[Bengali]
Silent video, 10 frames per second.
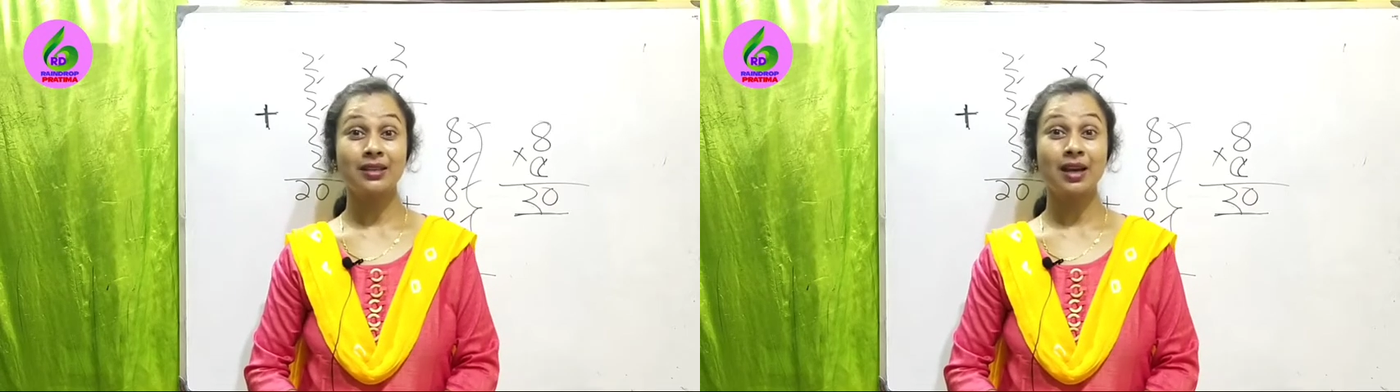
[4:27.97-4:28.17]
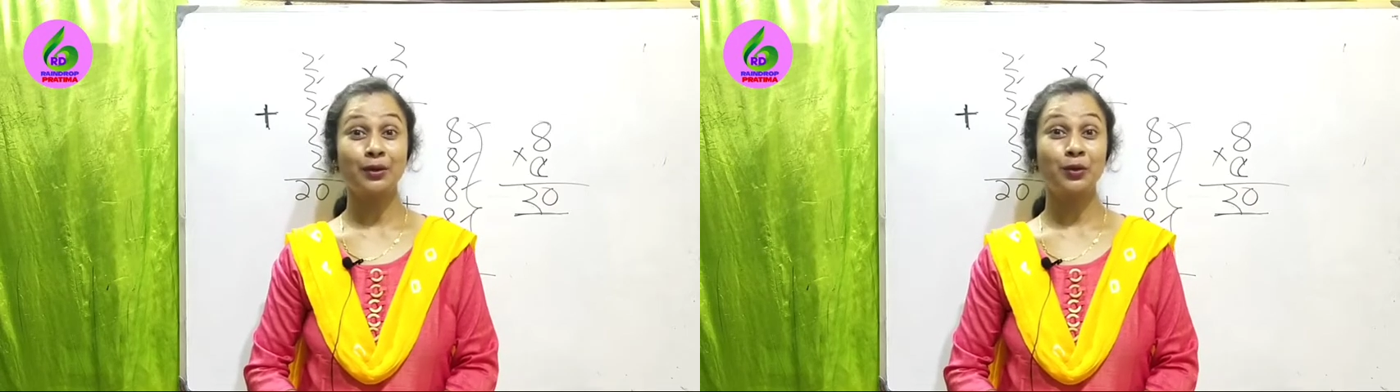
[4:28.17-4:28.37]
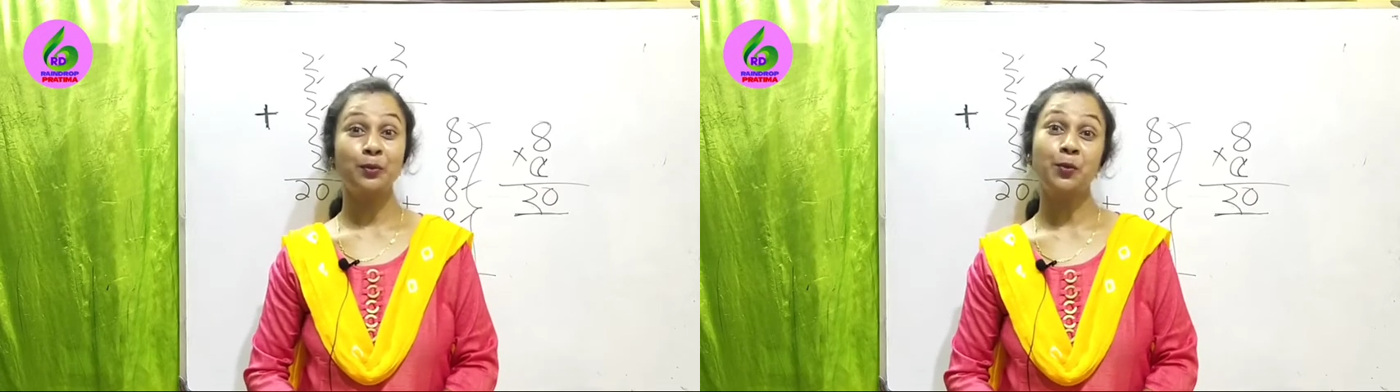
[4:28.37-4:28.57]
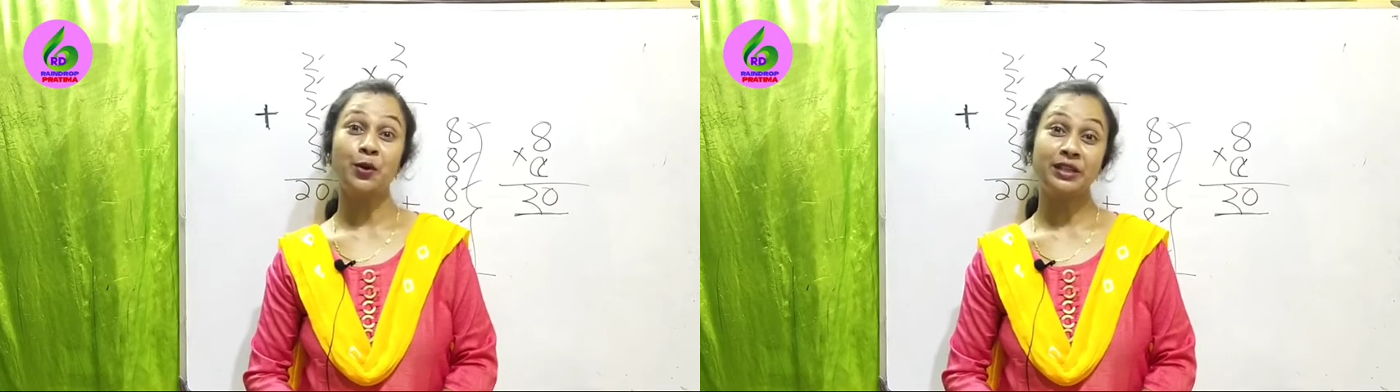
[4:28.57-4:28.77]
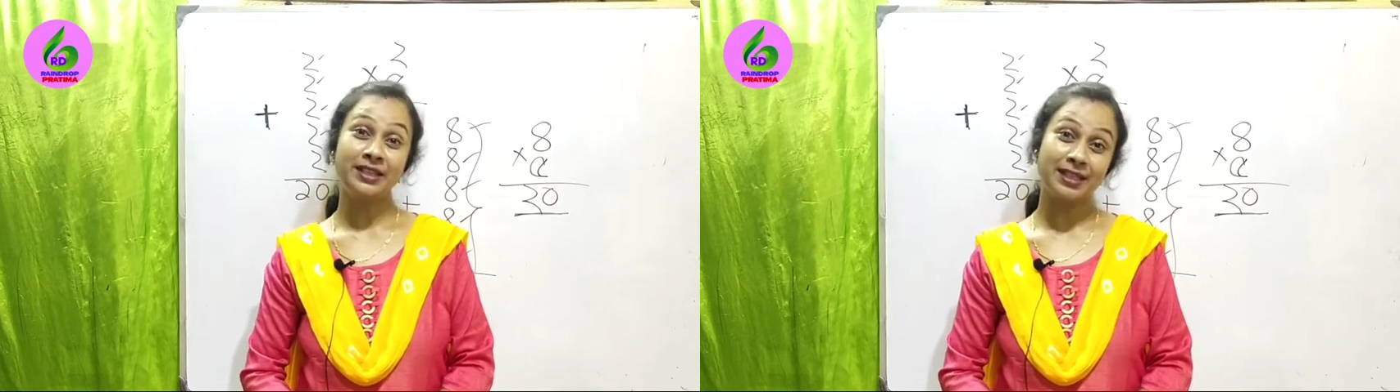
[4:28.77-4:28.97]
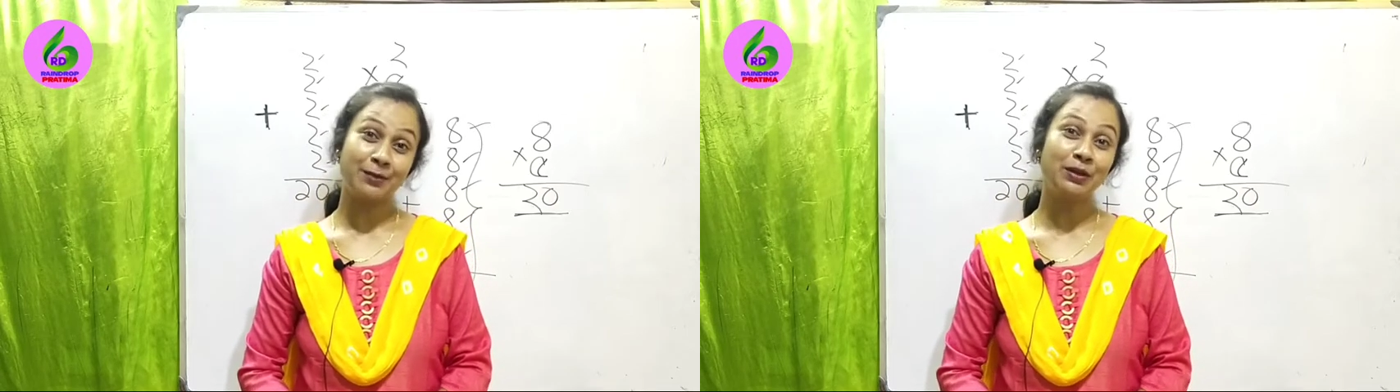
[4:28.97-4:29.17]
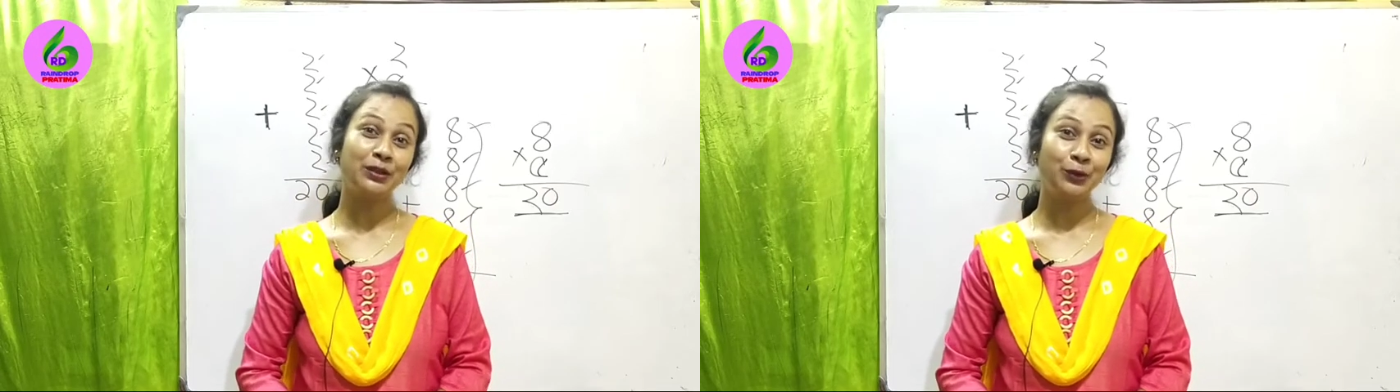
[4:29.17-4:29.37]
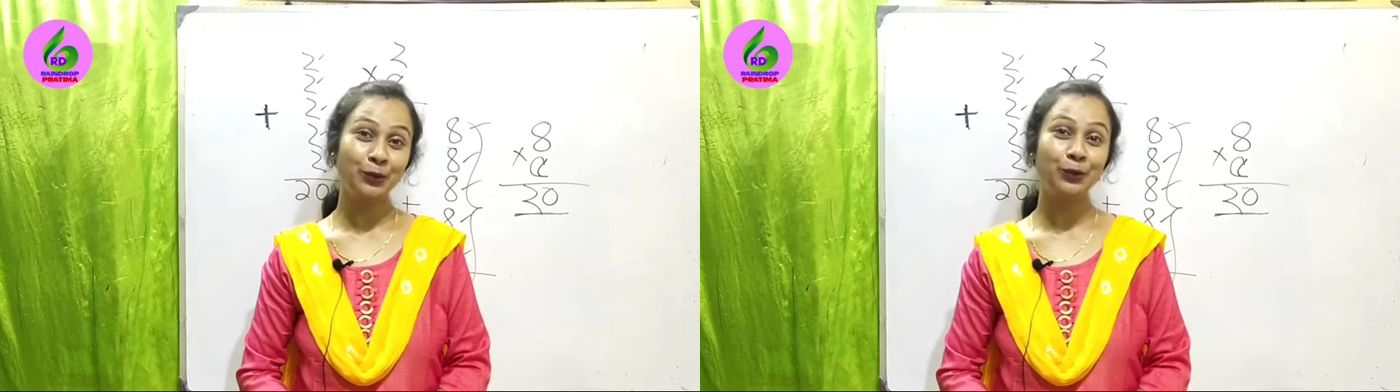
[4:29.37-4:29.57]
চার করে পঞ্চাশ
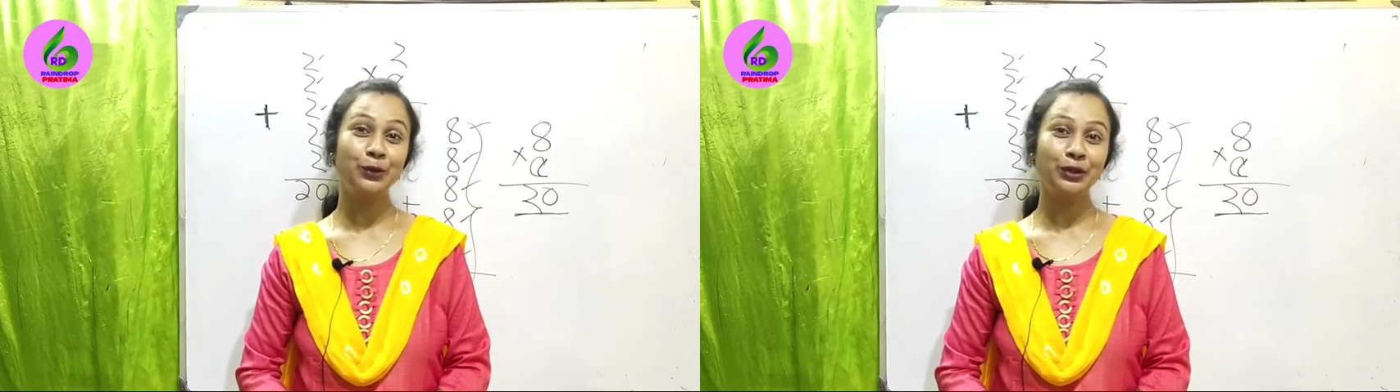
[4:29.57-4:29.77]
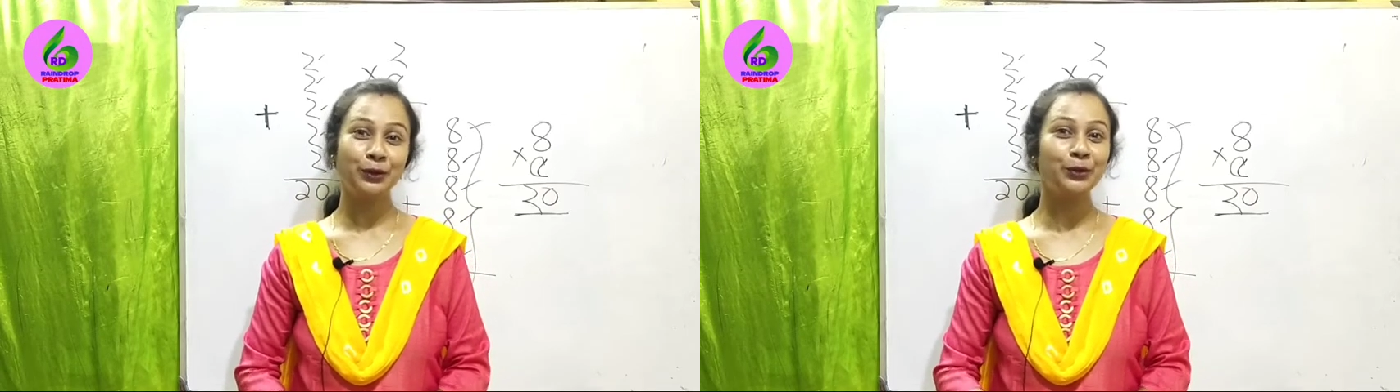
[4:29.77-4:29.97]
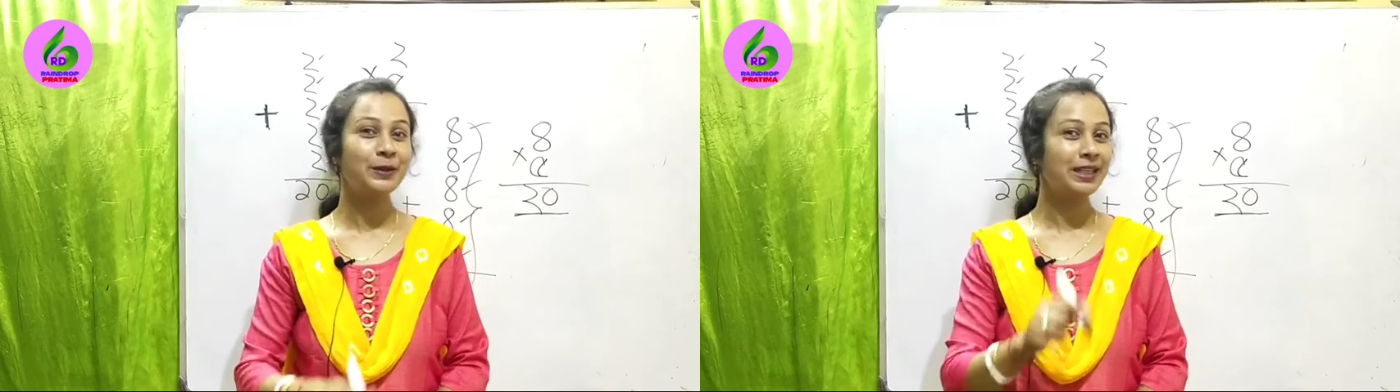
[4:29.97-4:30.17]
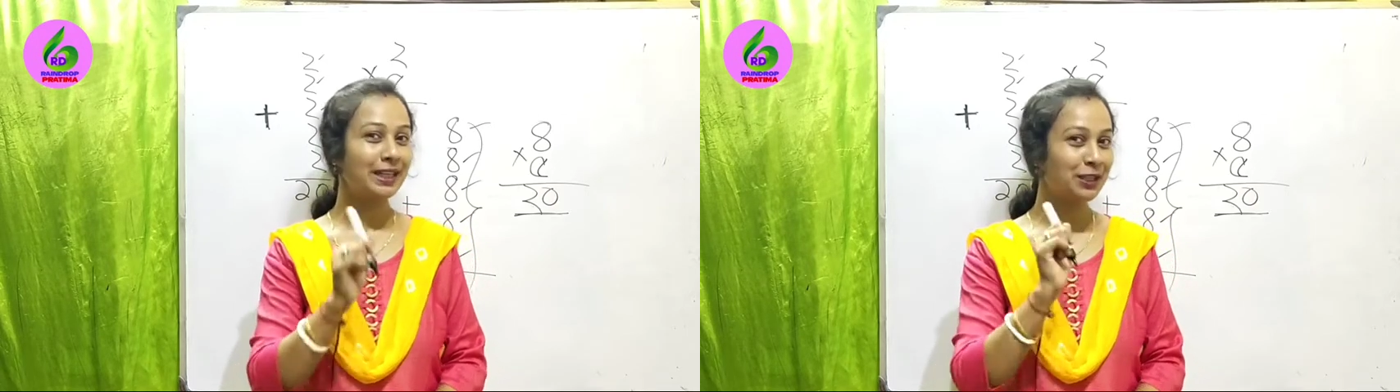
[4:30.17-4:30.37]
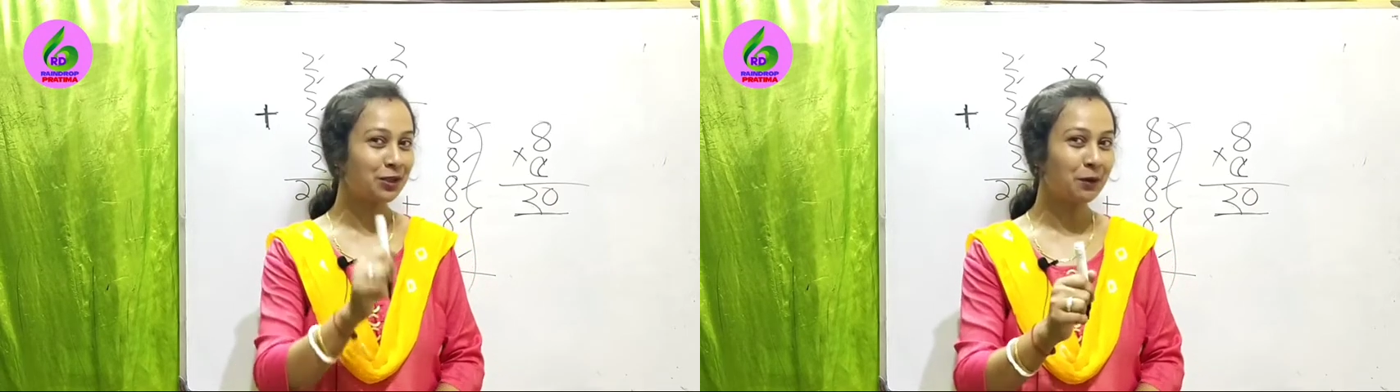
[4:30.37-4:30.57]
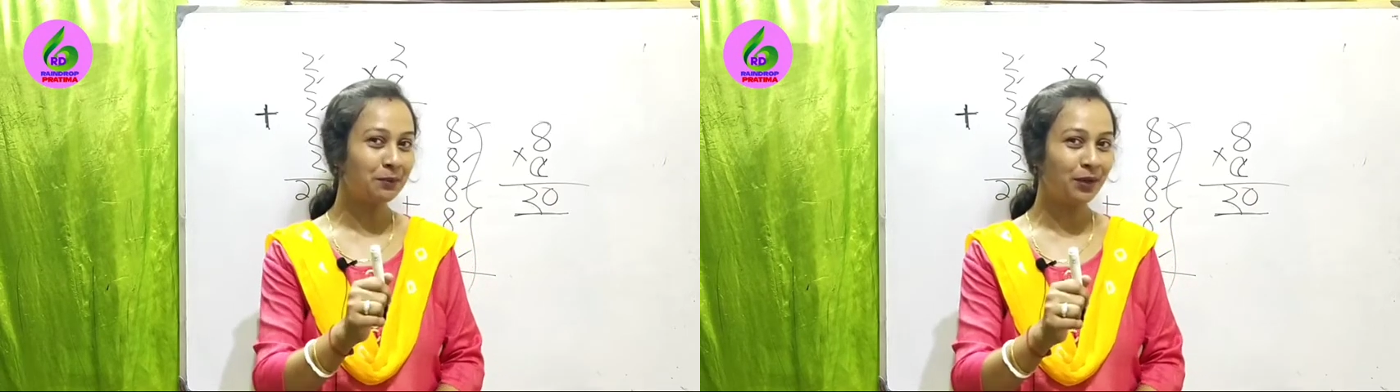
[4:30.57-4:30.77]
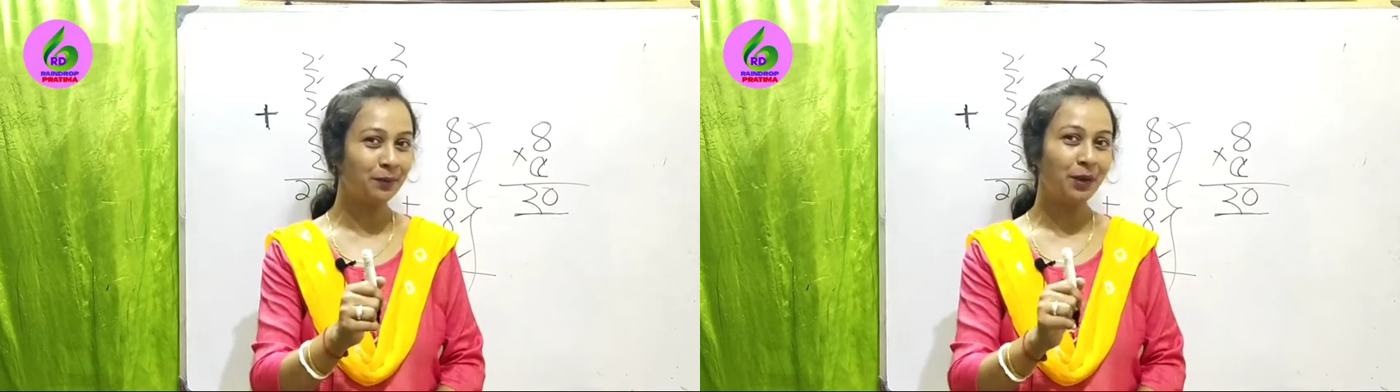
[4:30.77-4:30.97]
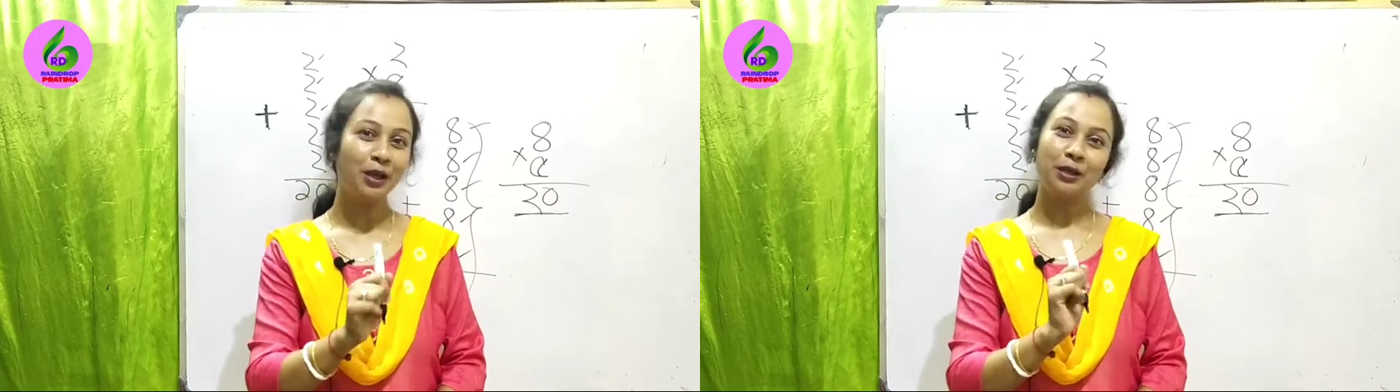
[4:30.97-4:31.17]
বার যোগ করতে হতো সেটা কি সম্ভব